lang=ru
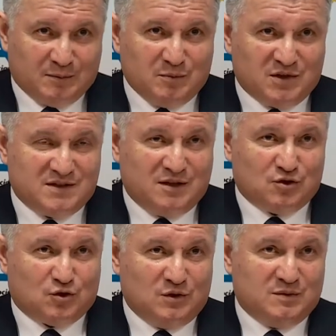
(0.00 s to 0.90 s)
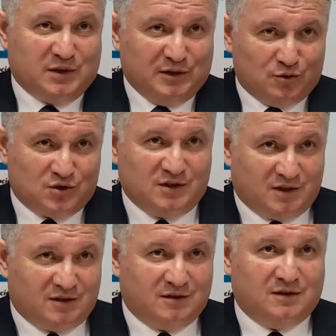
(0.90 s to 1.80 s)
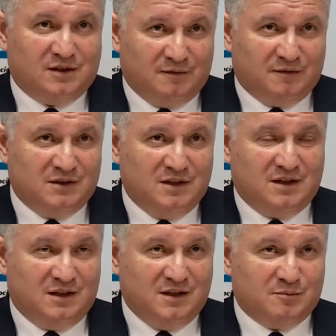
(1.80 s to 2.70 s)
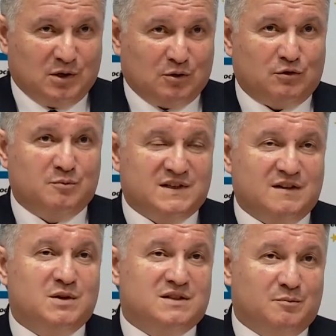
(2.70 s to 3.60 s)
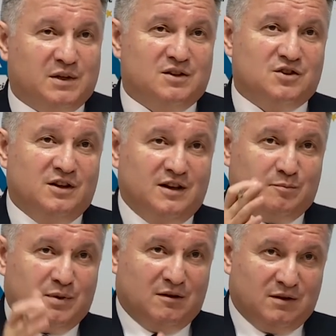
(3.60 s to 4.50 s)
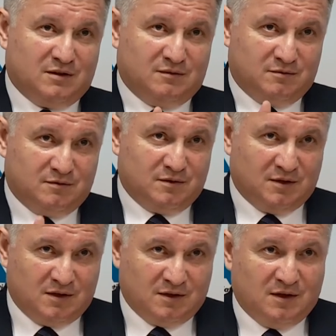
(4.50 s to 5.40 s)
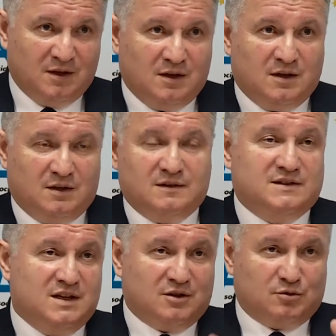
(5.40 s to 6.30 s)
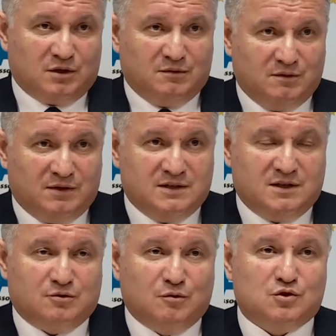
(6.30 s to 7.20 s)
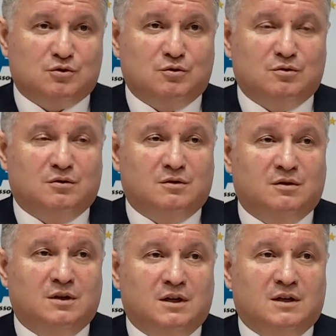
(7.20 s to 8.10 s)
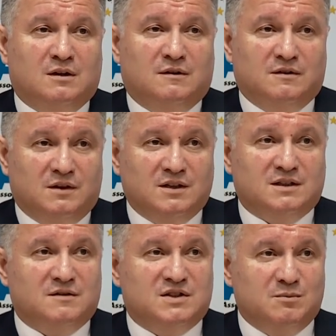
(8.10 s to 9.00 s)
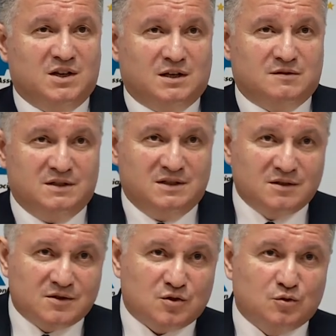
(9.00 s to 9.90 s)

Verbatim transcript: например, знаю, что из предложенных МВД и Генпрокуратуры мы совместно предложили ряд правок, да? те, о которых вы говорите, о том, что не надо всем ехать в один